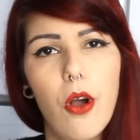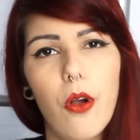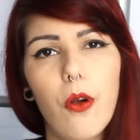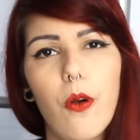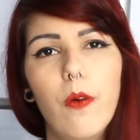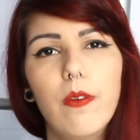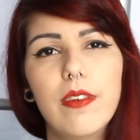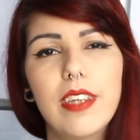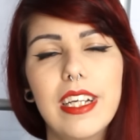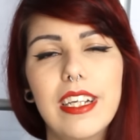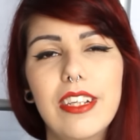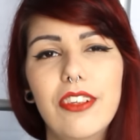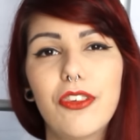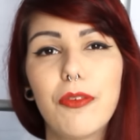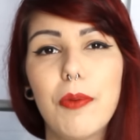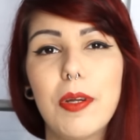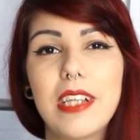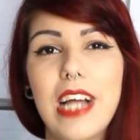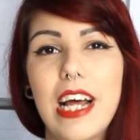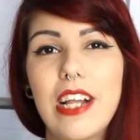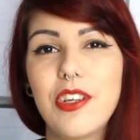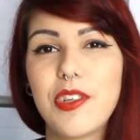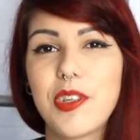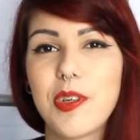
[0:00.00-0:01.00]
Conta aqui nos
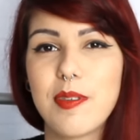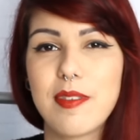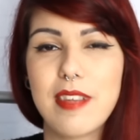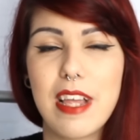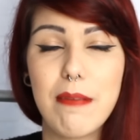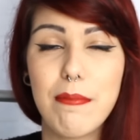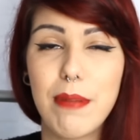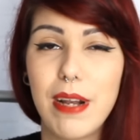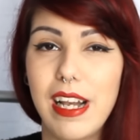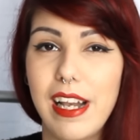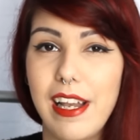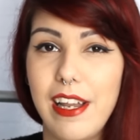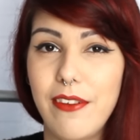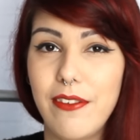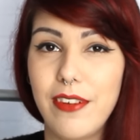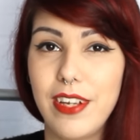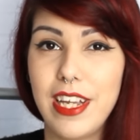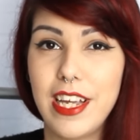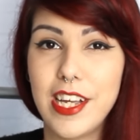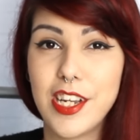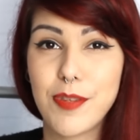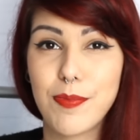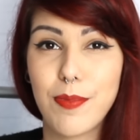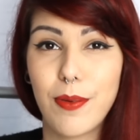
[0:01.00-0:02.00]
comentários que eu sempre leio
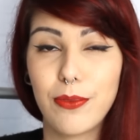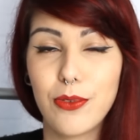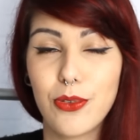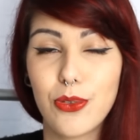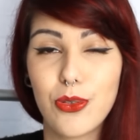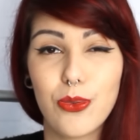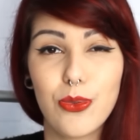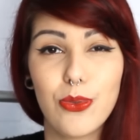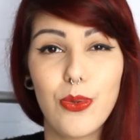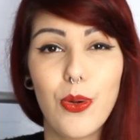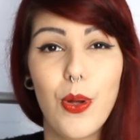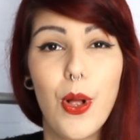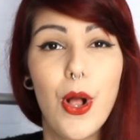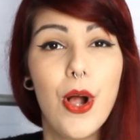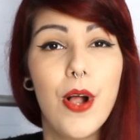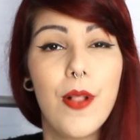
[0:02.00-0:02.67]
e respondo tudo.